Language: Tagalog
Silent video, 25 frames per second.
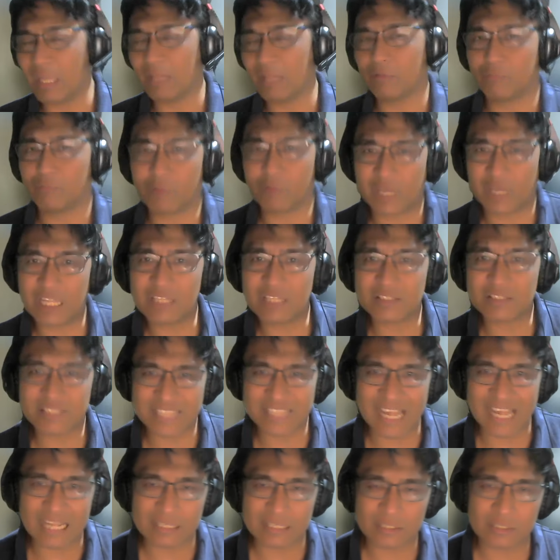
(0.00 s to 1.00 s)
gawin. For
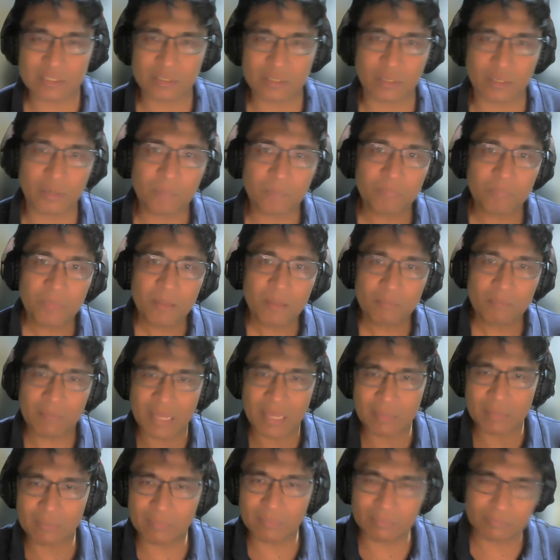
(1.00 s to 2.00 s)
instance, no?
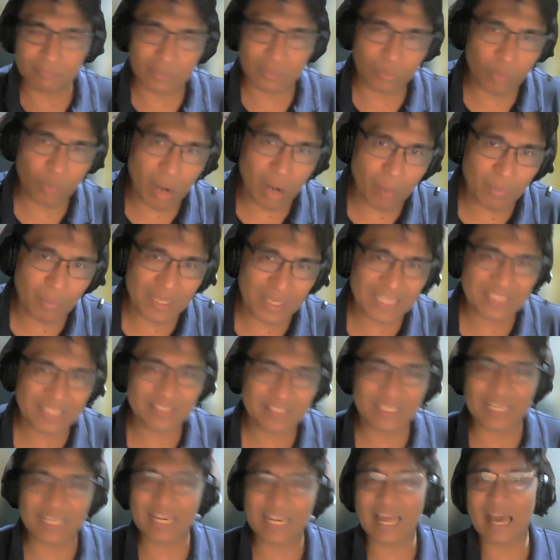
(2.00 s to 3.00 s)
may
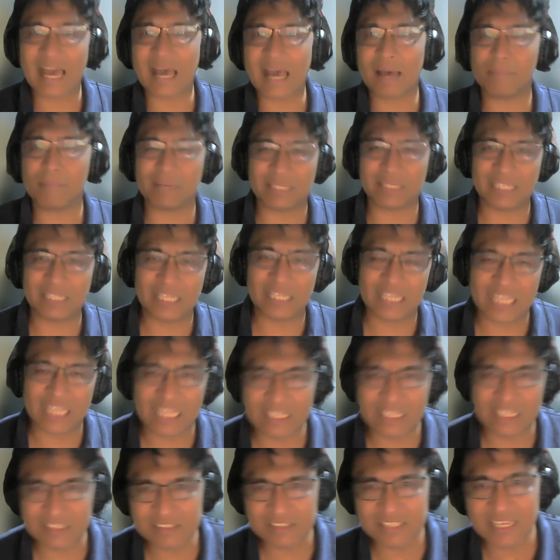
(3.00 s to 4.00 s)
magwawalis sila,
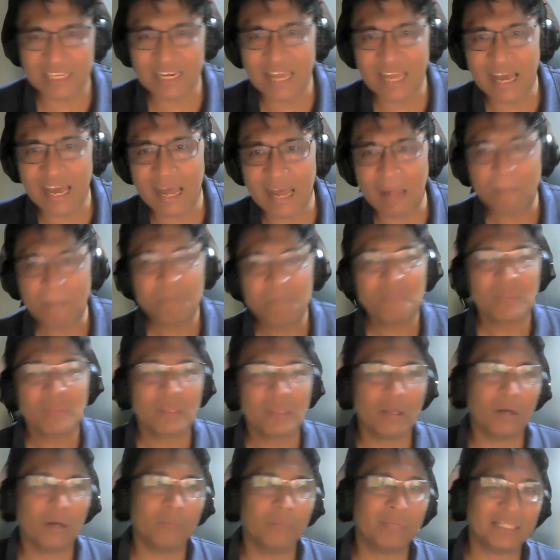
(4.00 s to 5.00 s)
maglilinis sila,
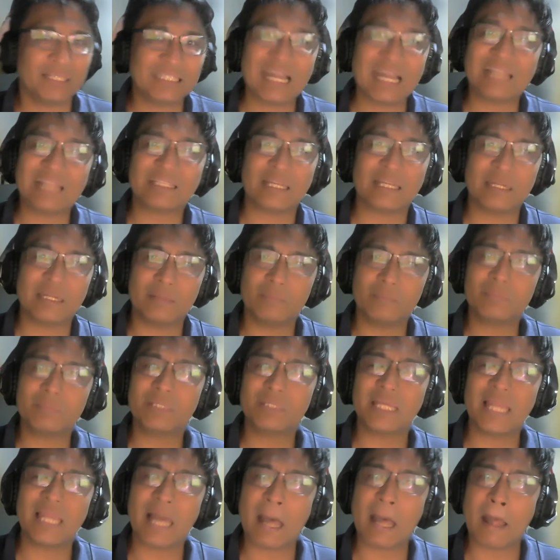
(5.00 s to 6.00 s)
no?
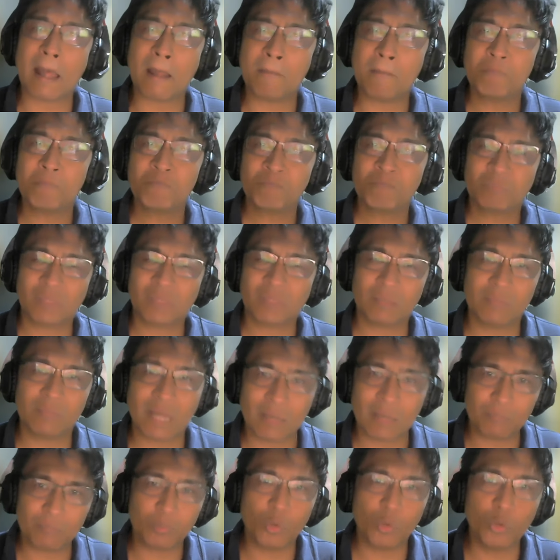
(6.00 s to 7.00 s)
magtatanim sila
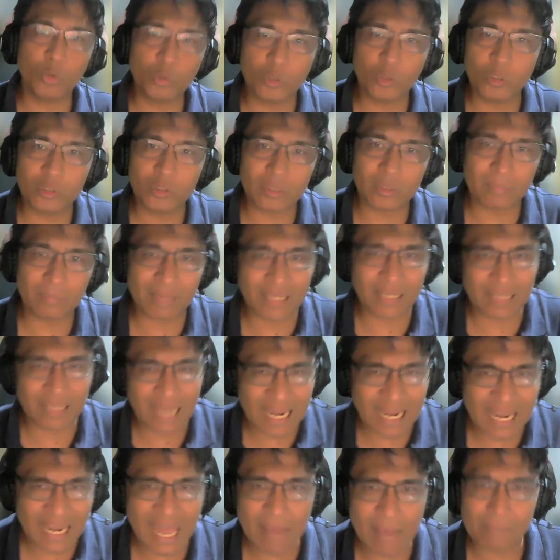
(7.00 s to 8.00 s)
ng mga puno, ng
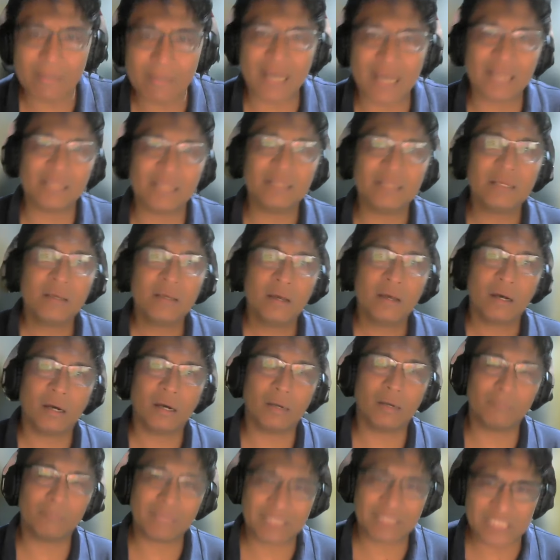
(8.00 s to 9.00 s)
mga halaman,
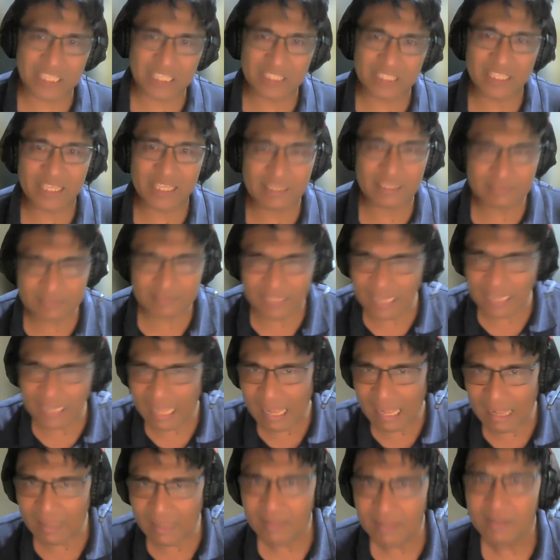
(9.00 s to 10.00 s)
uh, magtitilig
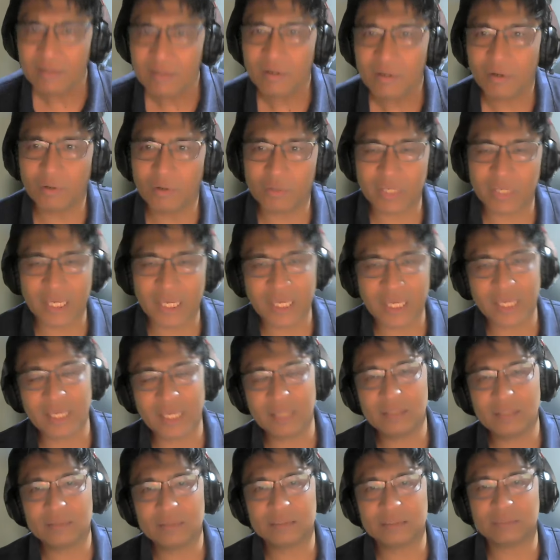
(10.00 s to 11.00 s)
sila,
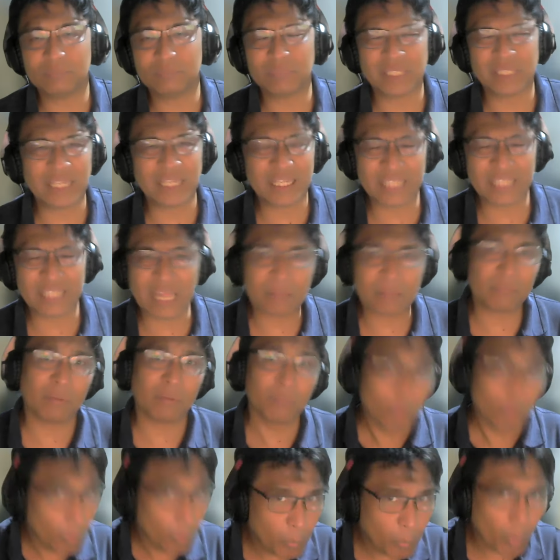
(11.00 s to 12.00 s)
okay? Something like that,
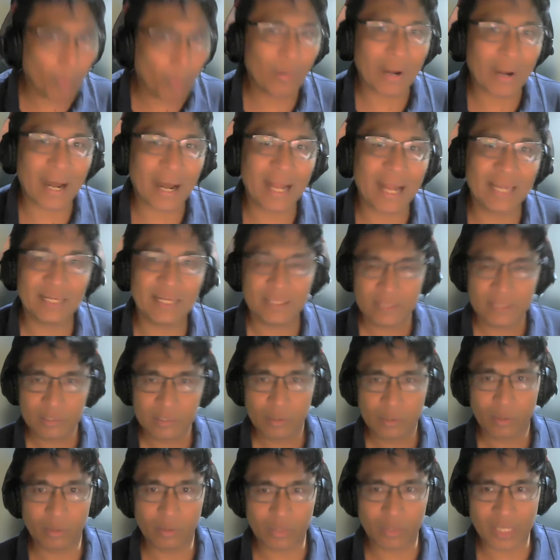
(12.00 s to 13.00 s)
magbubungkal,
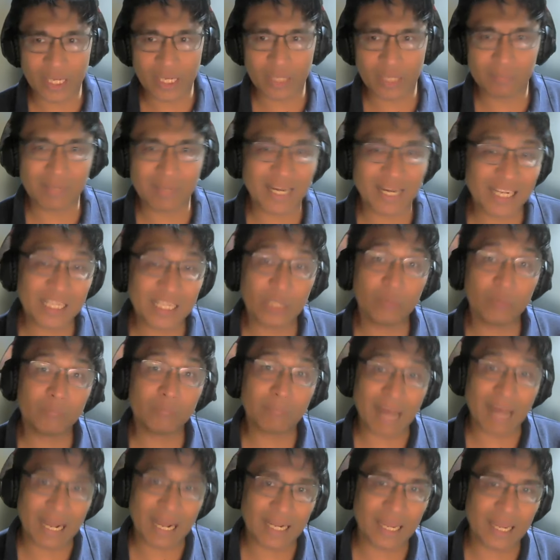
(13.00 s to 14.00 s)
okay? Mga
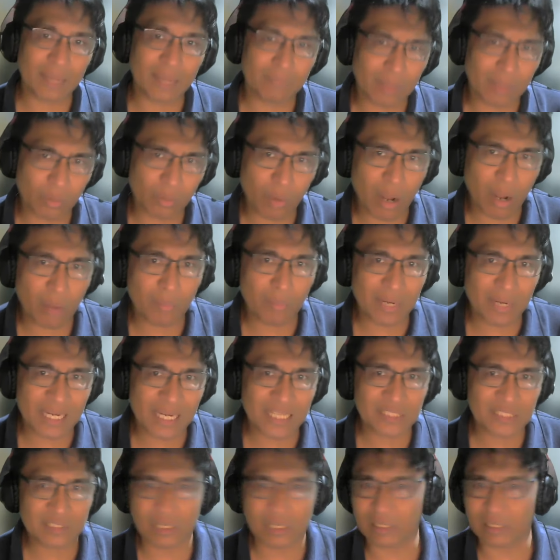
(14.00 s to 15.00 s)
ganong bagay,
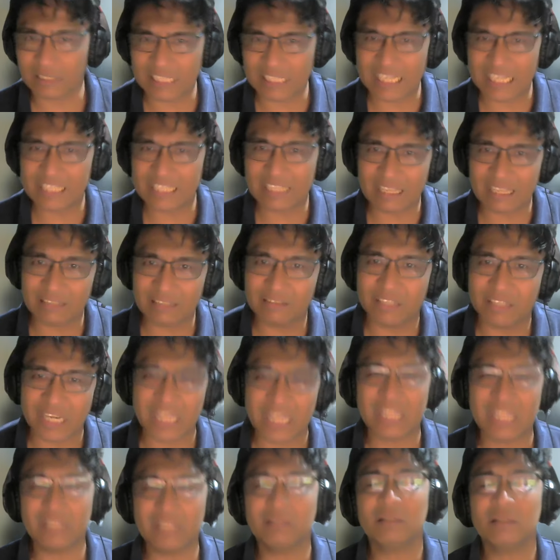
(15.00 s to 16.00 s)
magwawalis, uh, clean and
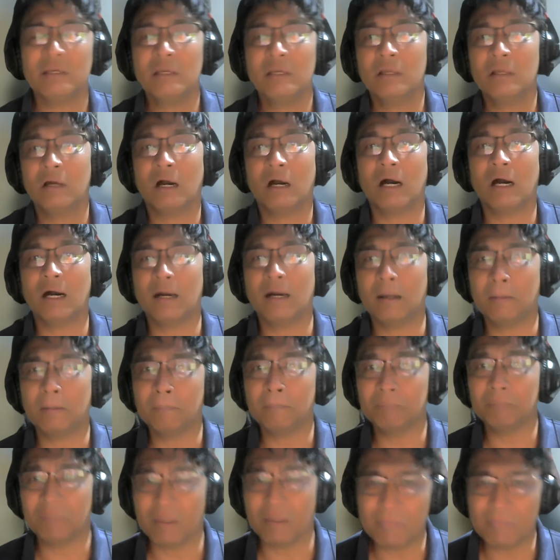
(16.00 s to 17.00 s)
green,
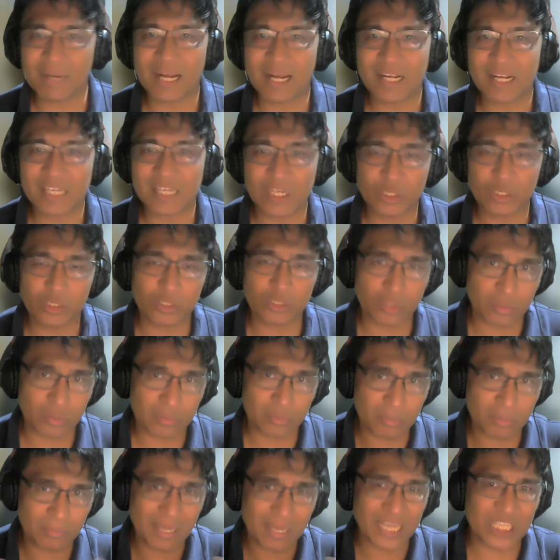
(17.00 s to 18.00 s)
um, na mga gano'n,
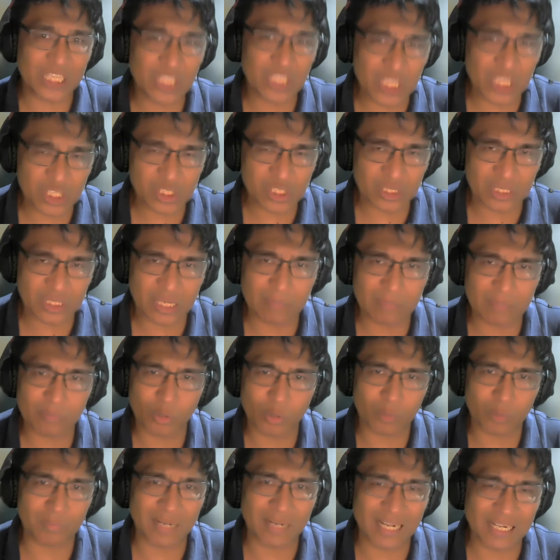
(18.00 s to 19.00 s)
no? na mga
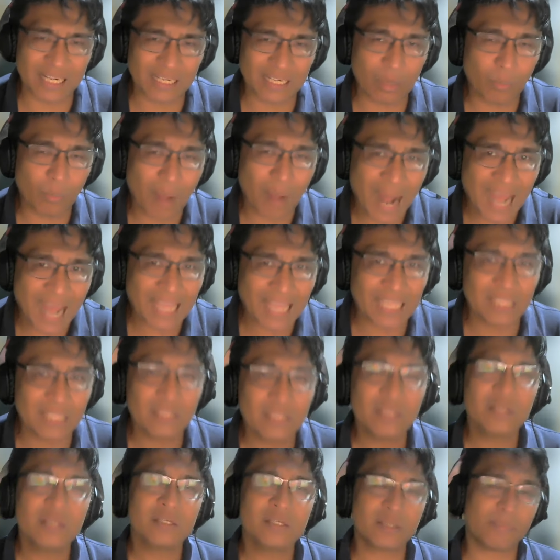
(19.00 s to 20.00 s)
initiative o mga
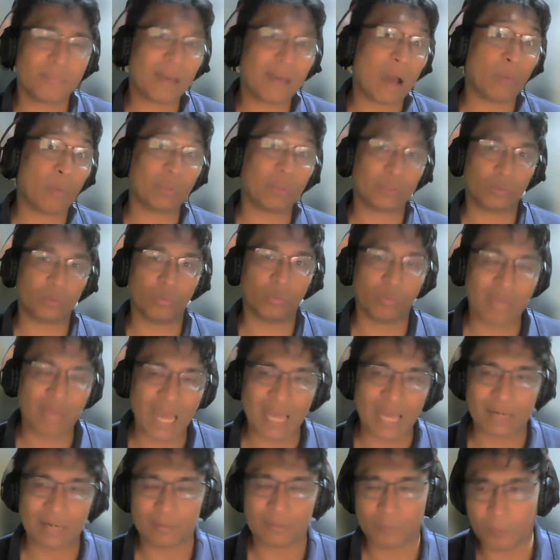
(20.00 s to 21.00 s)
gawain sa bawat
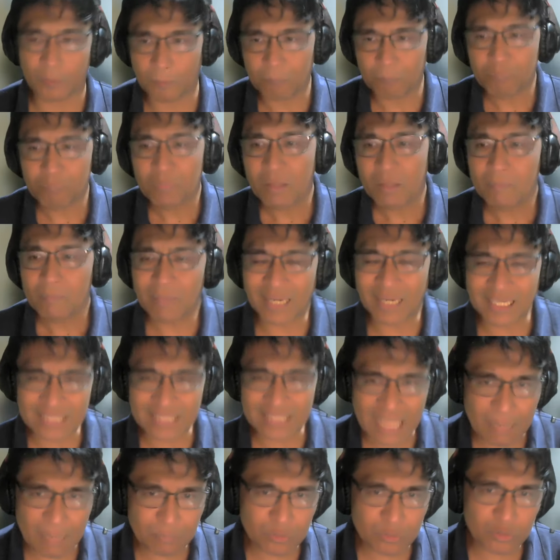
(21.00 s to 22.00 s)
lugar. No?
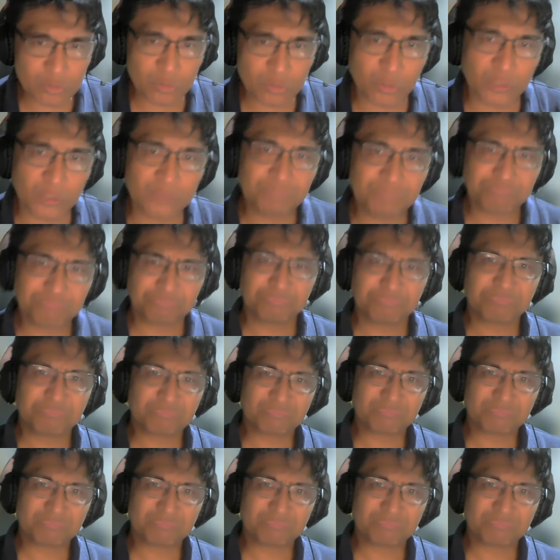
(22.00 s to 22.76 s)
Pagkatapos noon,